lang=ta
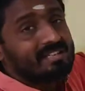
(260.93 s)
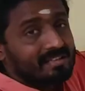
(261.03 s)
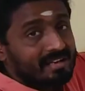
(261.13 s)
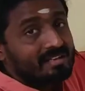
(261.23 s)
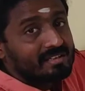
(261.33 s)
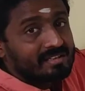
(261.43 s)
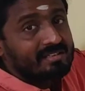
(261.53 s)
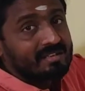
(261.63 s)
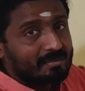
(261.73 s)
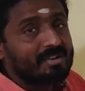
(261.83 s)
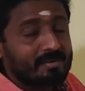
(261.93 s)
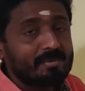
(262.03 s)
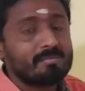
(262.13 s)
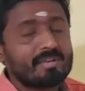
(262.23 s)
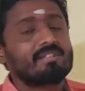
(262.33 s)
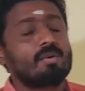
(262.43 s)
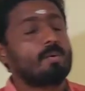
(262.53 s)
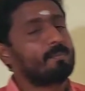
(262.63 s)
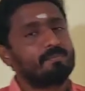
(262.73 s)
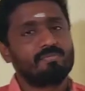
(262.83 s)
இதெல்லாம் இருக்குது அப்படின்னு இப்போ
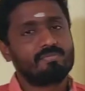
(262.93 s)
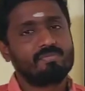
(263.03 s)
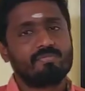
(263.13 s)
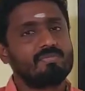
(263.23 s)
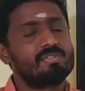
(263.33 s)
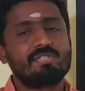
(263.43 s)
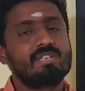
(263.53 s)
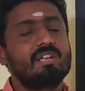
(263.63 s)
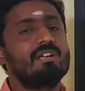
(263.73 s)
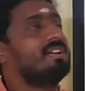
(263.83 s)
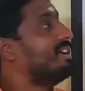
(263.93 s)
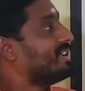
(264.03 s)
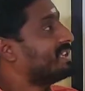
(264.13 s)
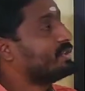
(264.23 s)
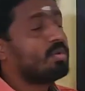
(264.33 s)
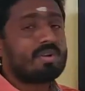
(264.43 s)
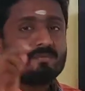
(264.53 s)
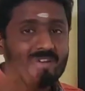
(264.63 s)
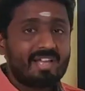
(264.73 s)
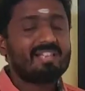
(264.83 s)
பார்த்துருக்கோம் சரியா இதோட
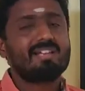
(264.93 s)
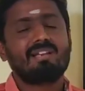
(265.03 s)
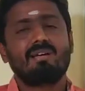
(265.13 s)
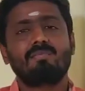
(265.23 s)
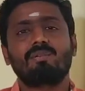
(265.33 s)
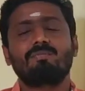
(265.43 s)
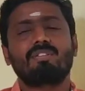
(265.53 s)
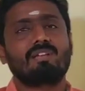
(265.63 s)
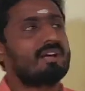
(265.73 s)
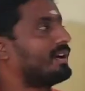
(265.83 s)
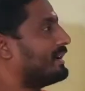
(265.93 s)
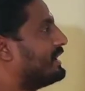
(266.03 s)
வேலை என்ன அப்படின்னு பார்த்தீங்கன்னா